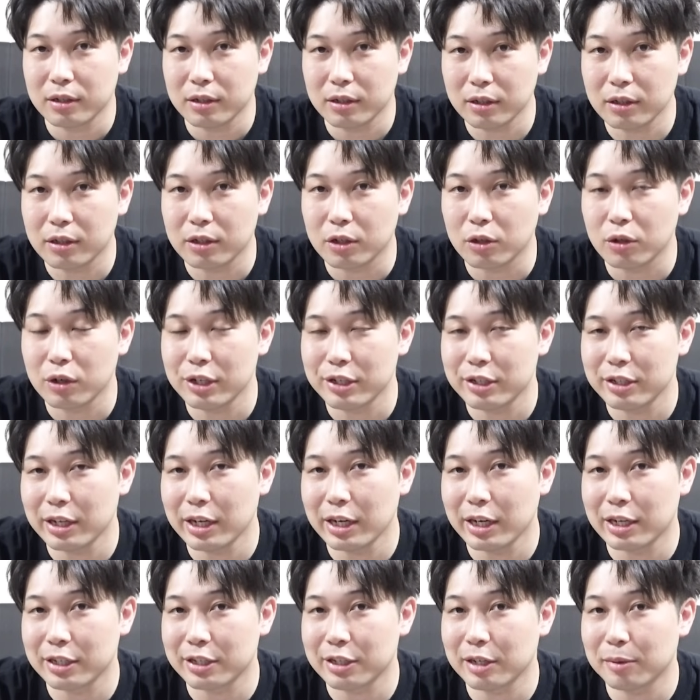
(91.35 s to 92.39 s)
うん。これ、試
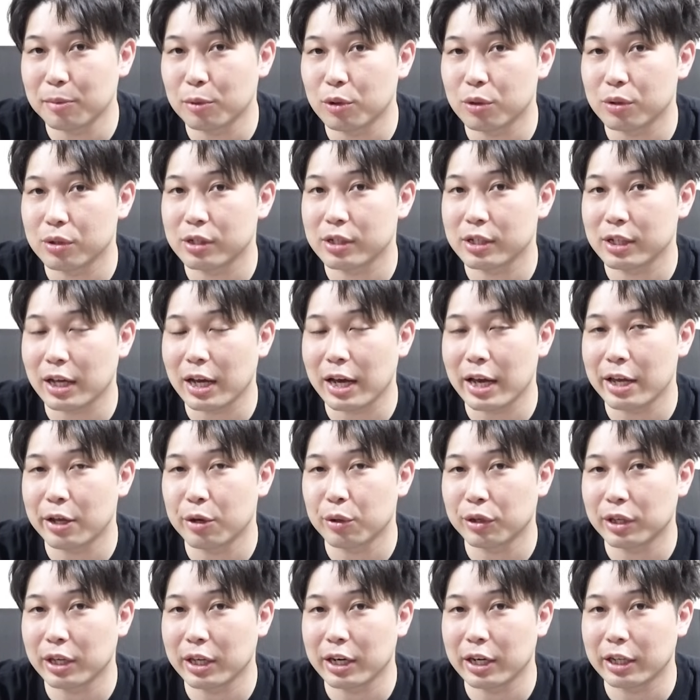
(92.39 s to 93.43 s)
練8でも使え
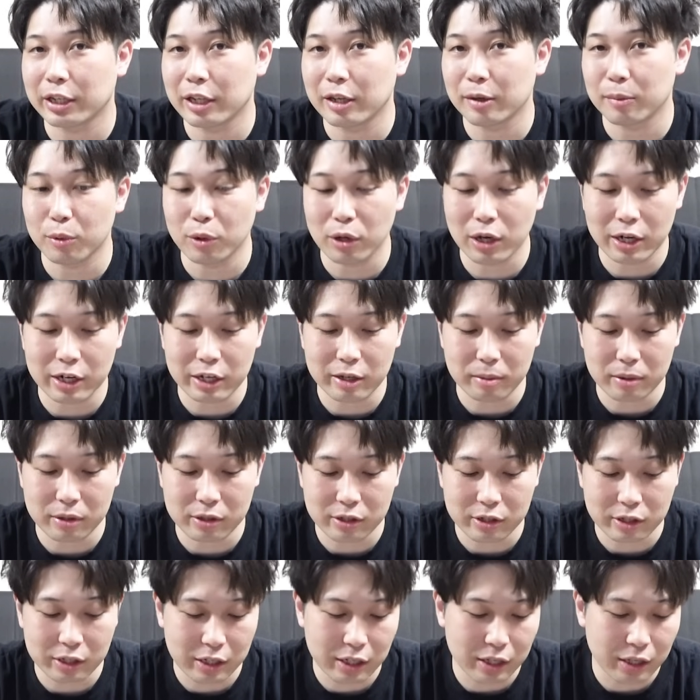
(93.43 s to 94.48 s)
るキャラでもありま
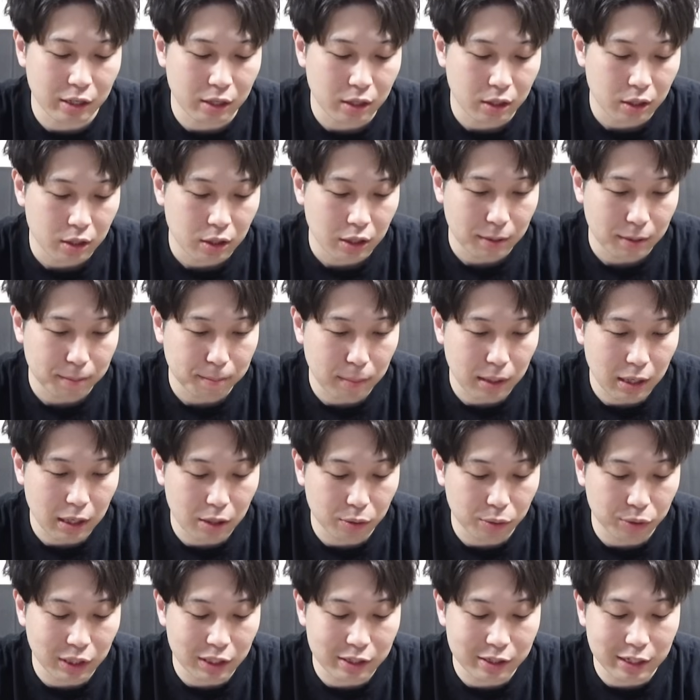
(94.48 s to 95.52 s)
すし、ま
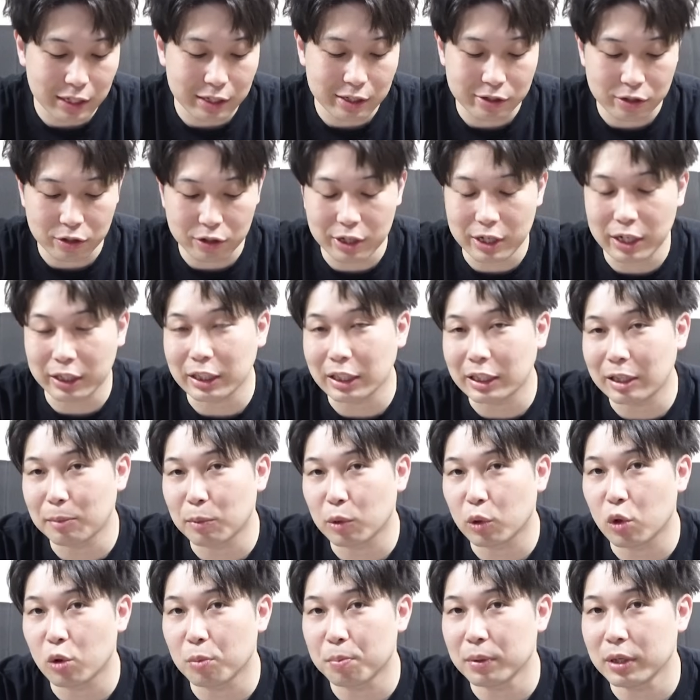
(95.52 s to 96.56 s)
あ、普段使いにするにあたって
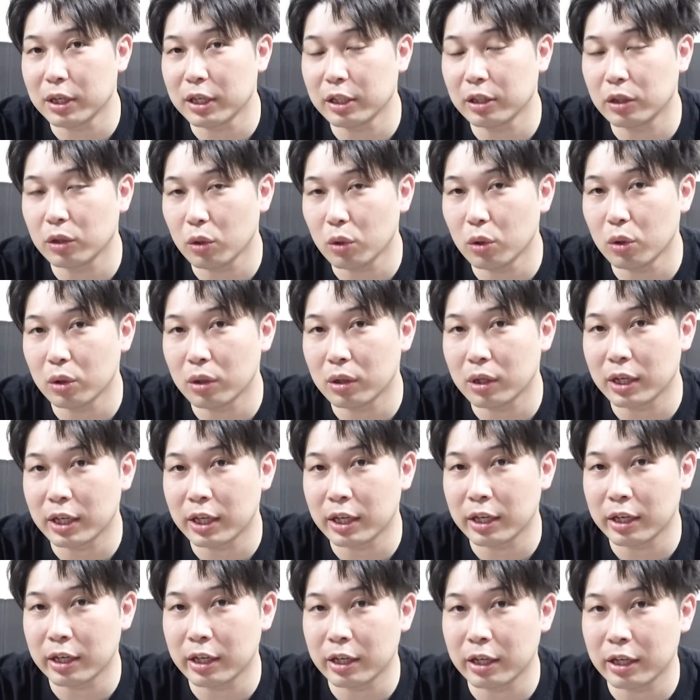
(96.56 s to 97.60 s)
も、コピーと、
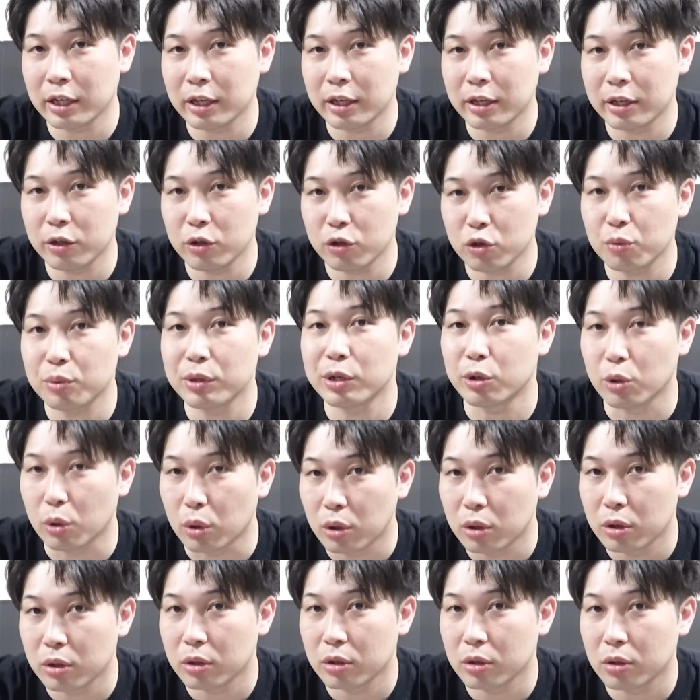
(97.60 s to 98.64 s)
えー、友情フィールド。
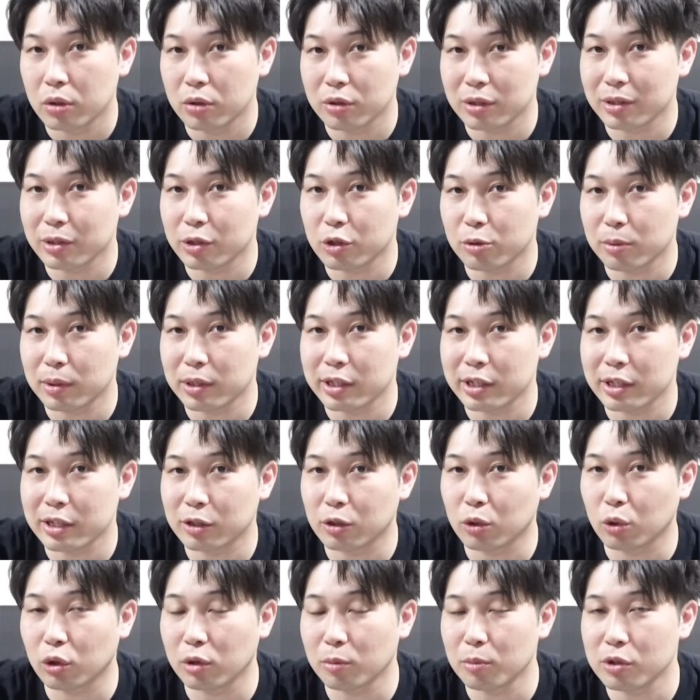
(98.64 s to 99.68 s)
こちらの組み合わせが
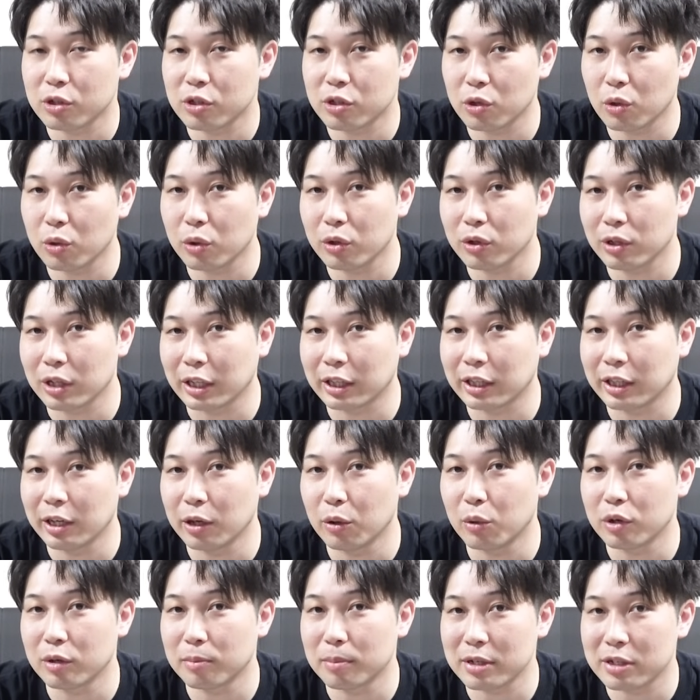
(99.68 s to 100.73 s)
とても強くなって
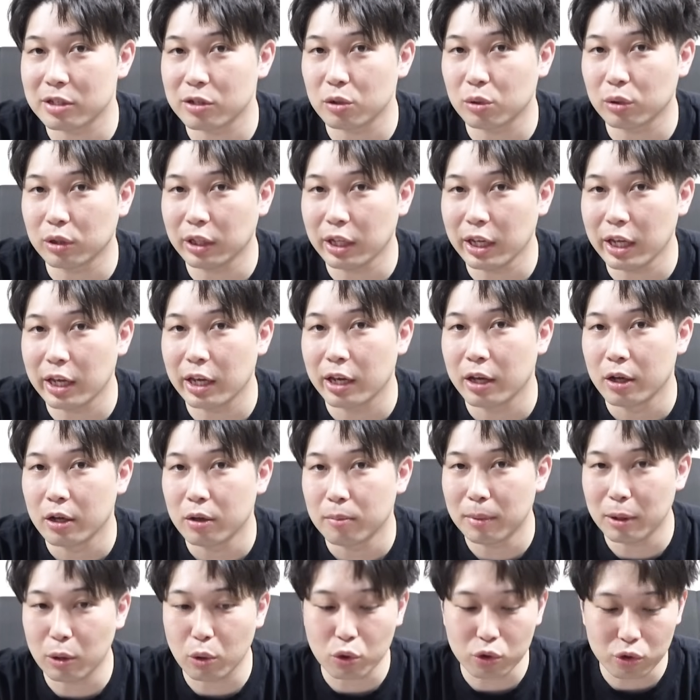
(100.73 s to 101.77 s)
おりますので、
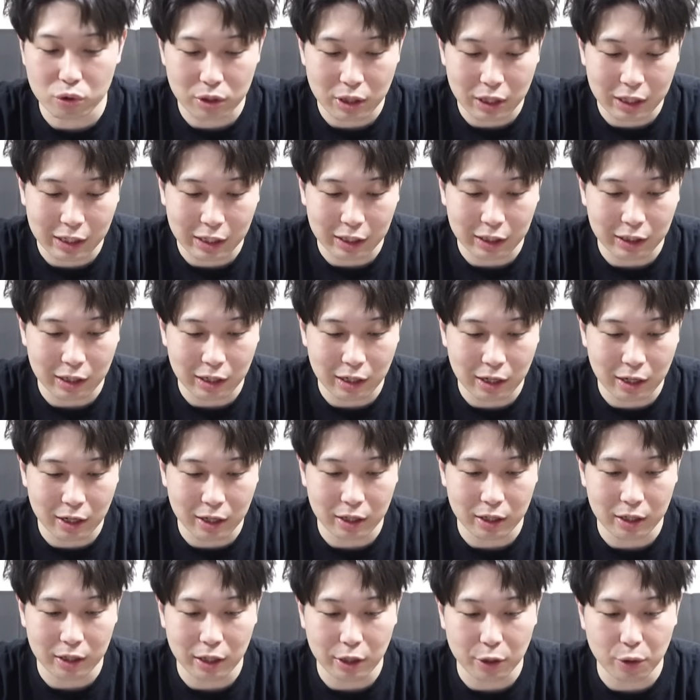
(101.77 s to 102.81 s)
まあ、工場の中だった
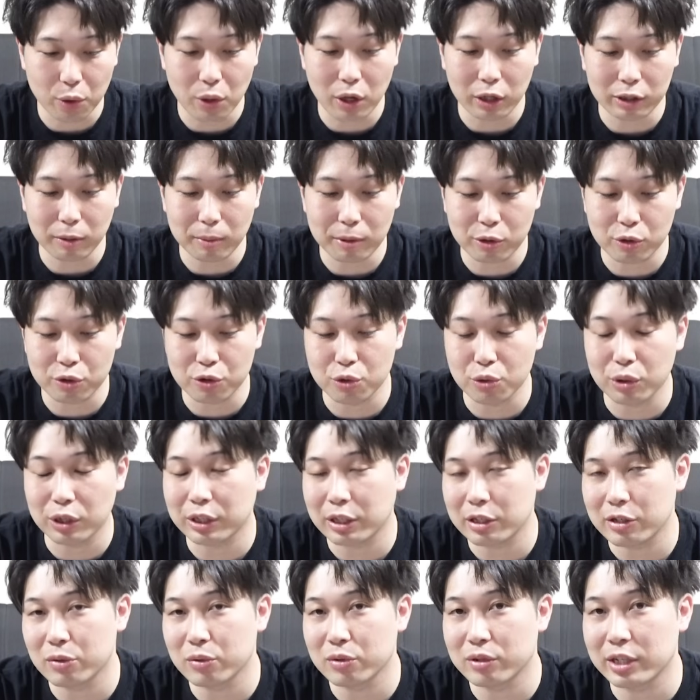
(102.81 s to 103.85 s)
ら結構頭引き抜け
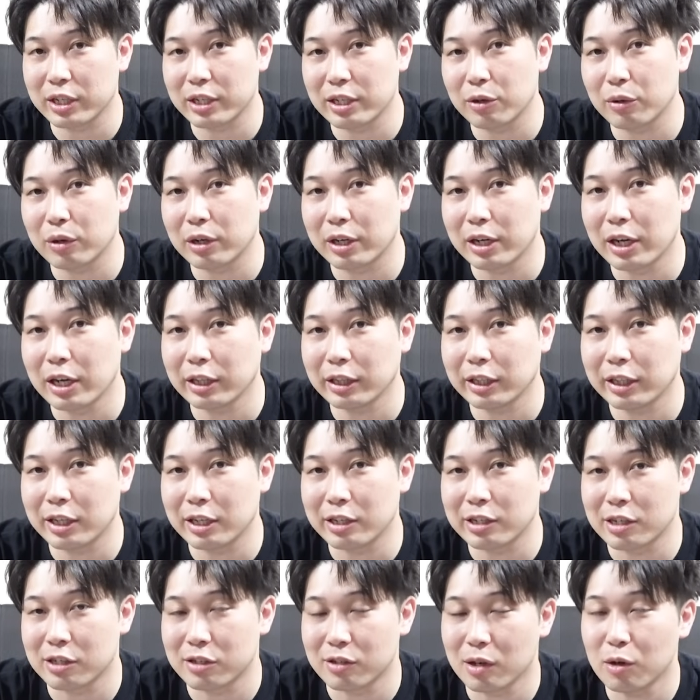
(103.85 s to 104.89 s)
た存在なのかなって
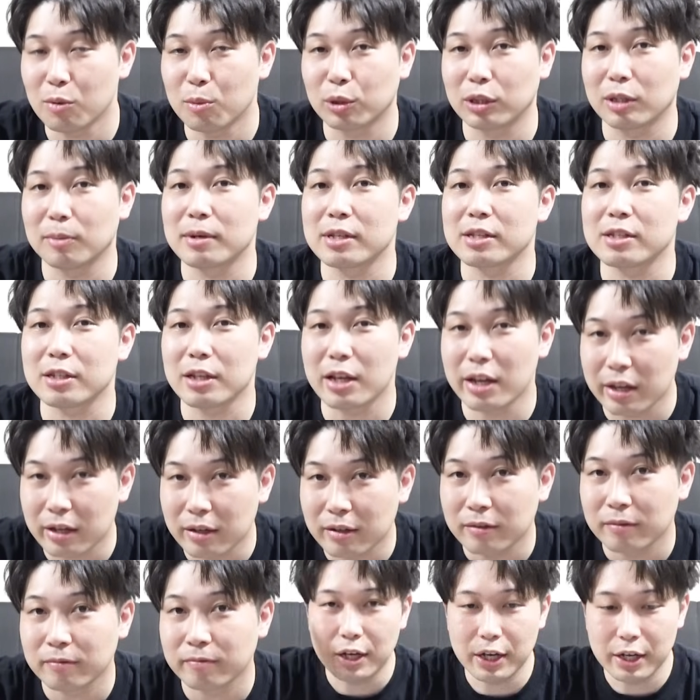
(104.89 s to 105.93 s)
ヒヤシンスは思ってますね。
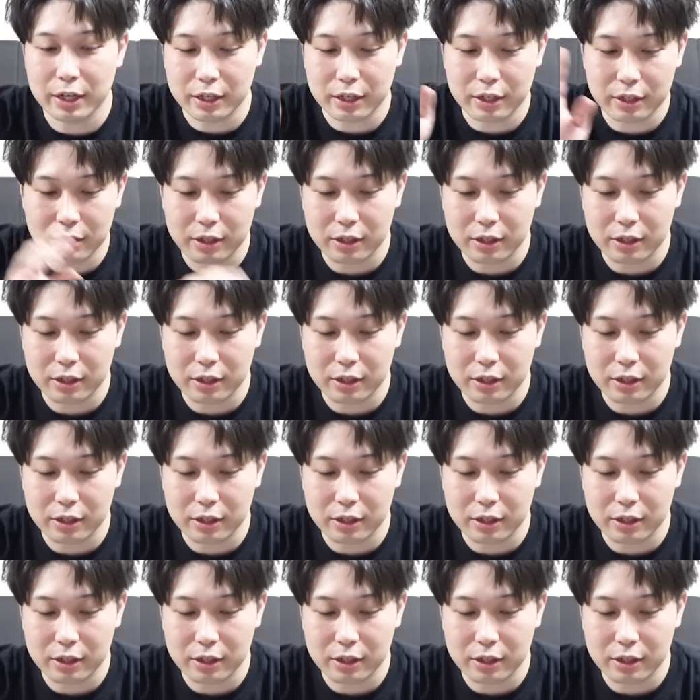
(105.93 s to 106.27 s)
はい。